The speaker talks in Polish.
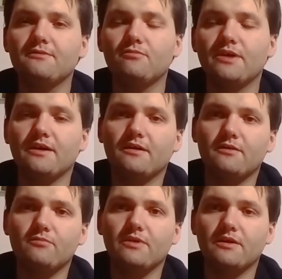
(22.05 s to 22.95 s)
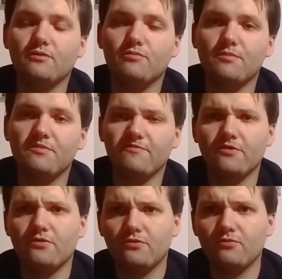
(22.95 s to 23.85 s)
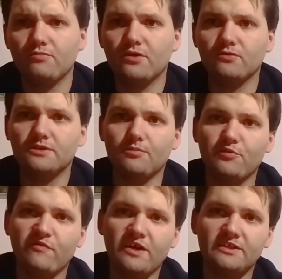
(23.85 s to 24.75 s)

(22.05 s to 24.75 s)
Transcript: Lubię, lubię, lubię piwo, lubię różne piwa.